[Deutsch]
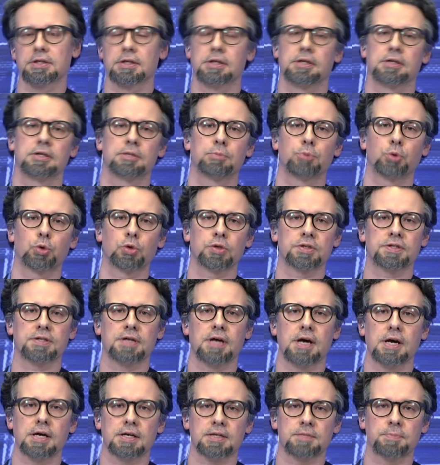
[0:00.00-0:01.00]
Äh, die
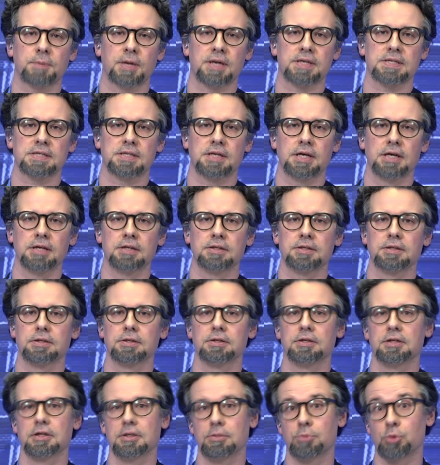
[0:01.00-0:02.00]
Bundestagspräsidentin,
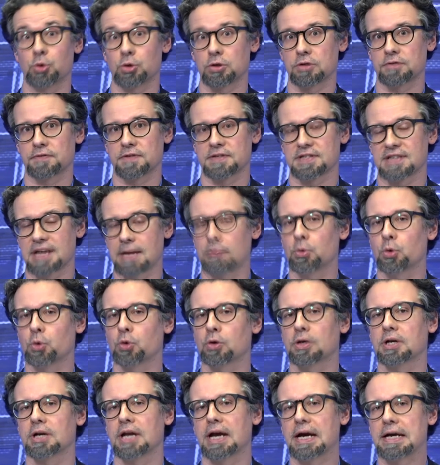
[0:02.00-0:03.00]
die die
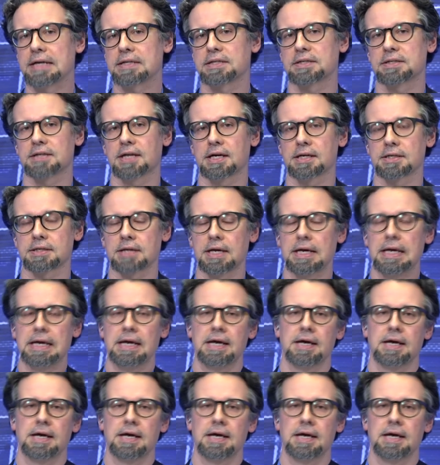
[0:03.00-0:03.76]
Bundesversammlung geleitet hat,